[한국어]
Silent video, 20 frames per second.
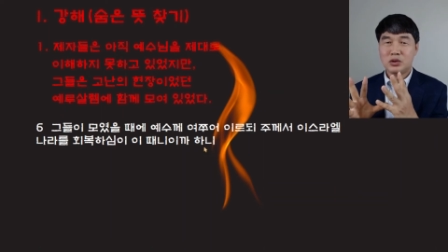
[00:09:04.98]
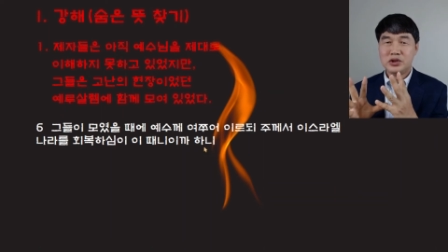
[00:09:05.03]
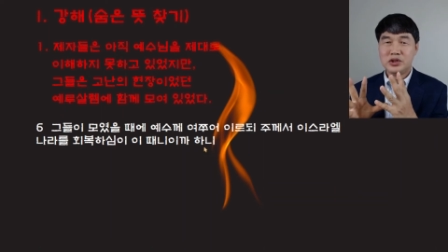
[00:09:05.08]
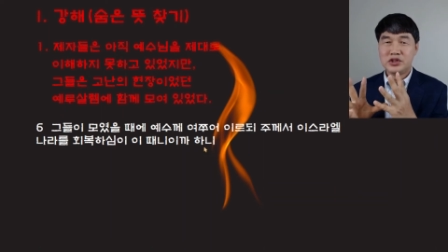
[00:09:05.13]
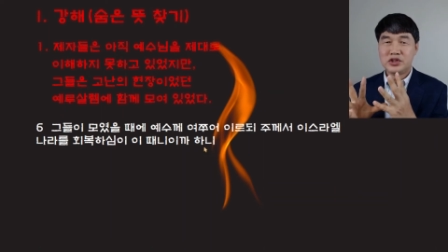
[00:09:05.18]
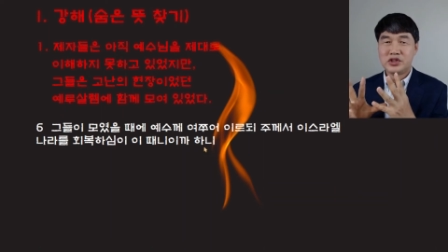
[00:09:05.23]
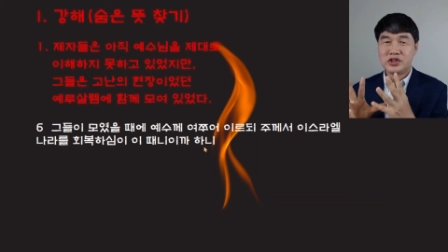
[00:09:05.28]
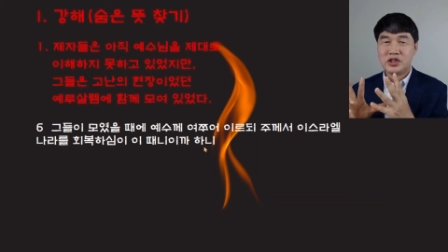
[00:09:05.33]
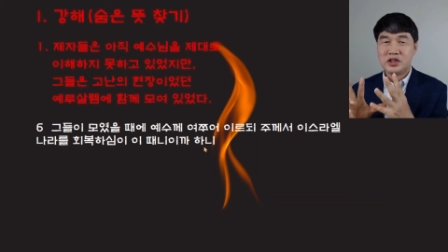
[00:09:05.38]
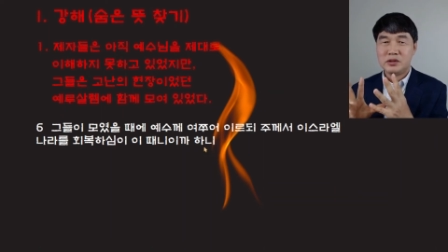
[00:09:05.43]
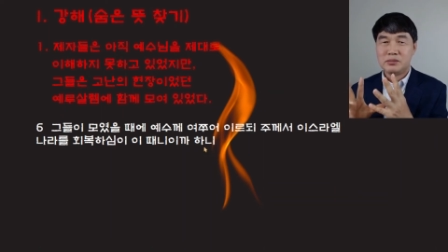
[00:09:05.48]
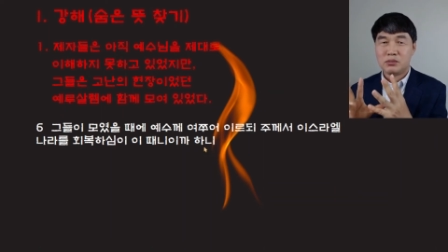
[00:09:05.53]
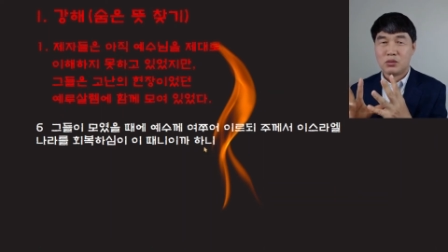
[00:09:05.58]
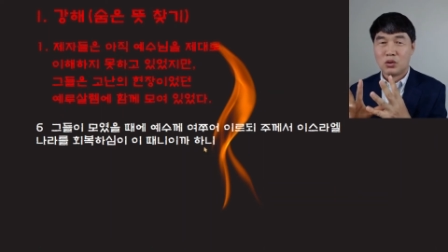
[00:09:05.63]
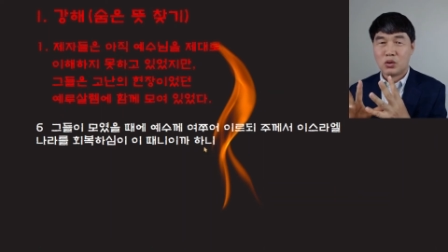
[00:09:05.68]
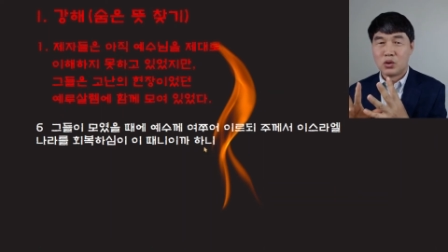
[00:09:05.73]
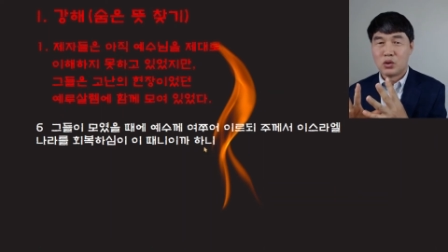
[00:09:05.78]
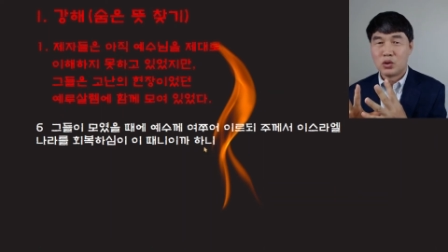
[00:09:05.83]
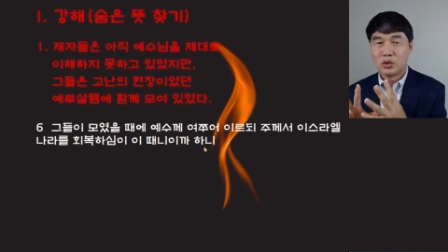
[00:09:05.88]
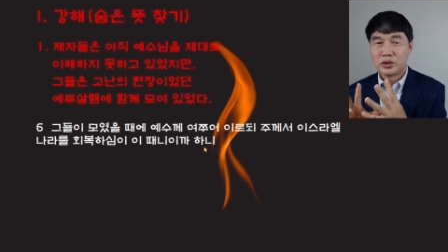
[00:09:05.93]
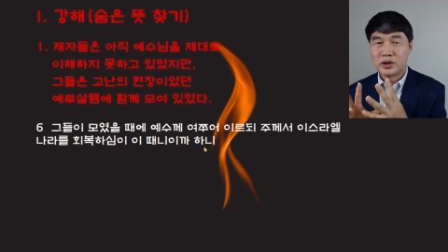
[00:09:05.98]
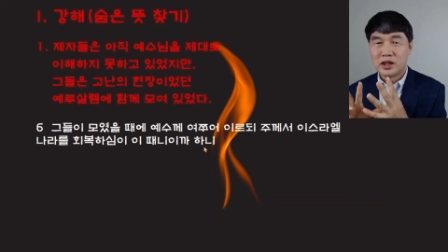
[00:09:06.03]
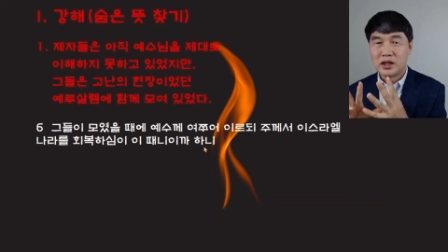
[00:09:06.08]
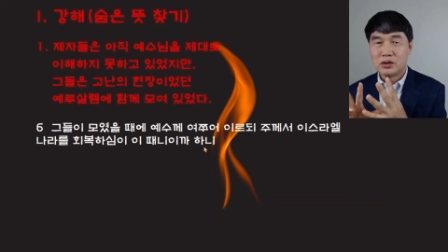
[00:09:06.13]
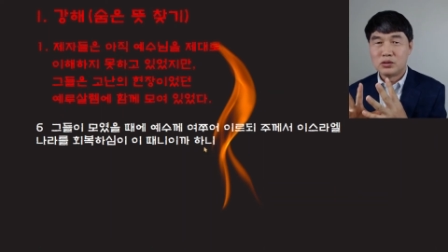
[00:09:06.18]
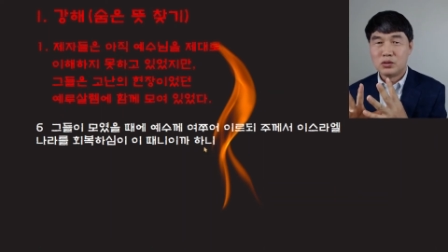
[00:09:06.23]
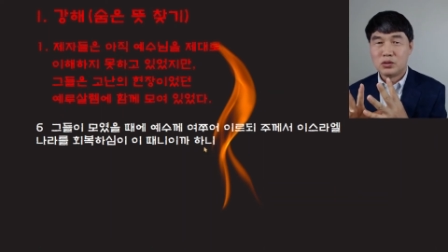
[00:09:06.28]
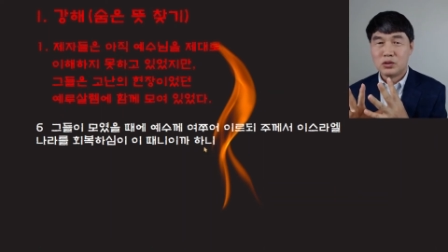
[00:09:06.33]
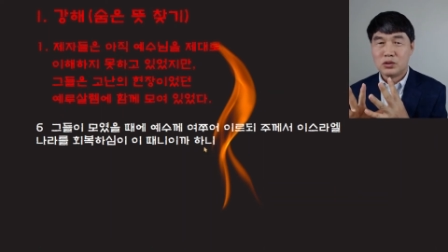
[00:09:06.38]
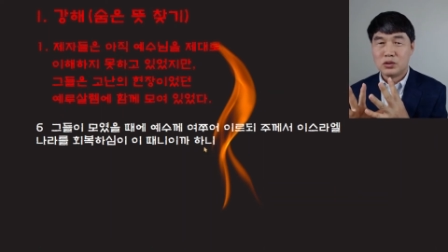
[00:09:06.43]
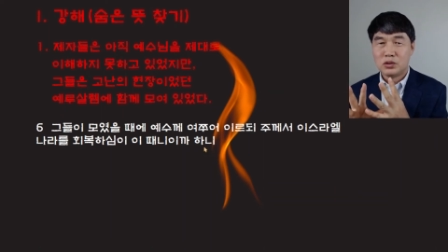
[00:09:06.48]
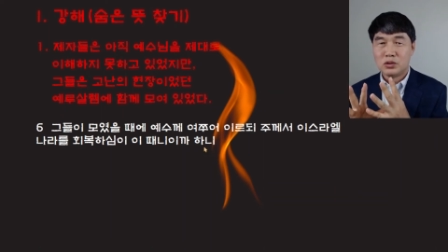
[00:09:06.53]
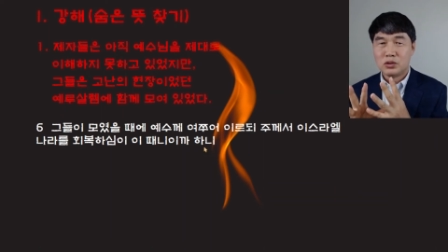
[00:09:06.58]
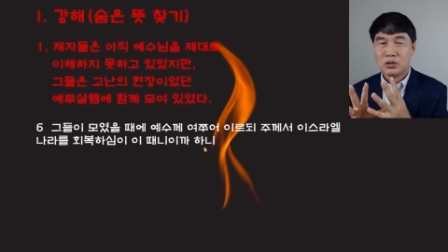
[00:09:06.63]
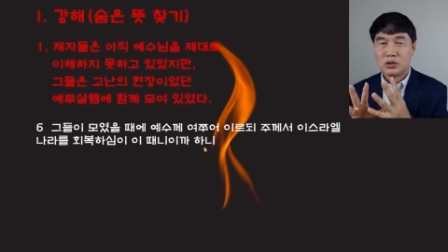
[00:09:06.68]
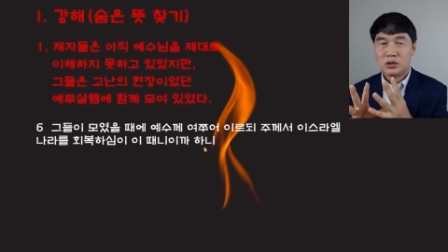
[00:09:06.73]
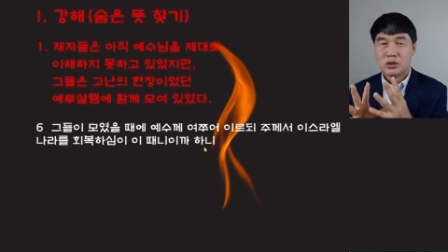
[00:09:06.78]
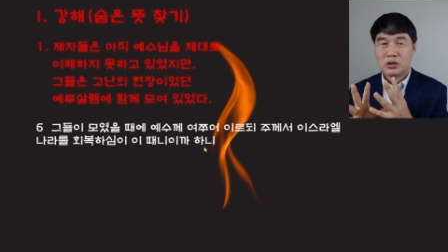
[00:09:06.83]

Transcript: 있지 못하고